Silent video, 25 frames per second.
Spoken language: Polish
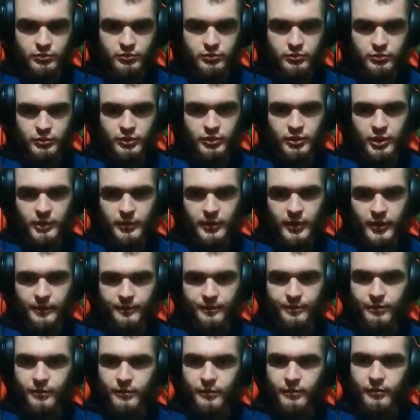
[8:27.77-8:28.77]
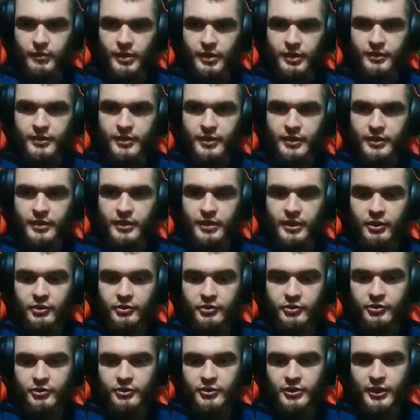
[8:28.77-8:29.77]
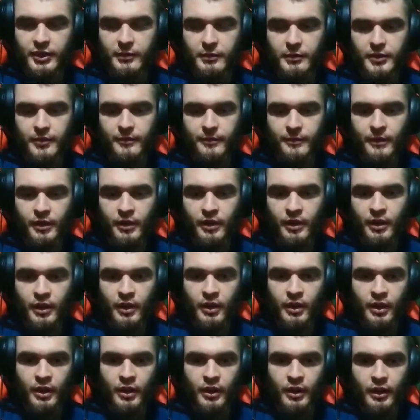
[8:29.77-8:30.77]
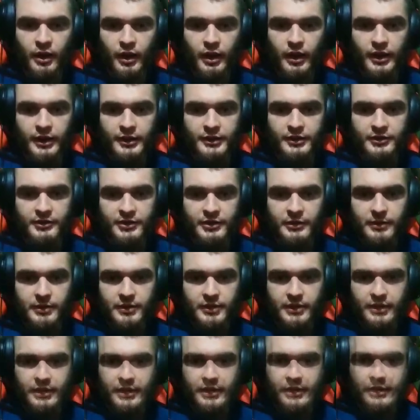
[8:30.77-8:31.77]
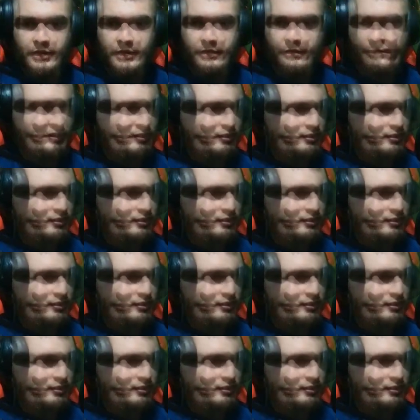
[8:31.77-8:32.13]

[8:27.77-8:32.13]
No dobra, więcej nie osiągniemy, ale też nie ma tragedii.